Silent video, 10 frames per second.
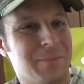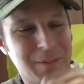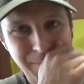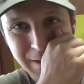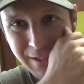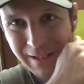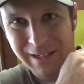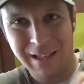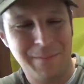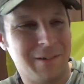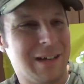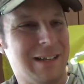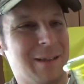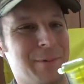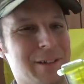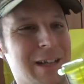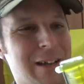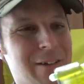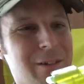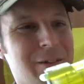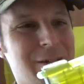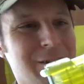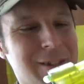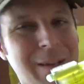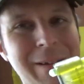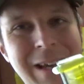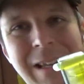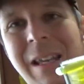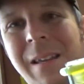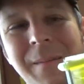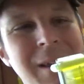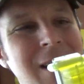めっちゃ何でもかんでも使えると騒ぎに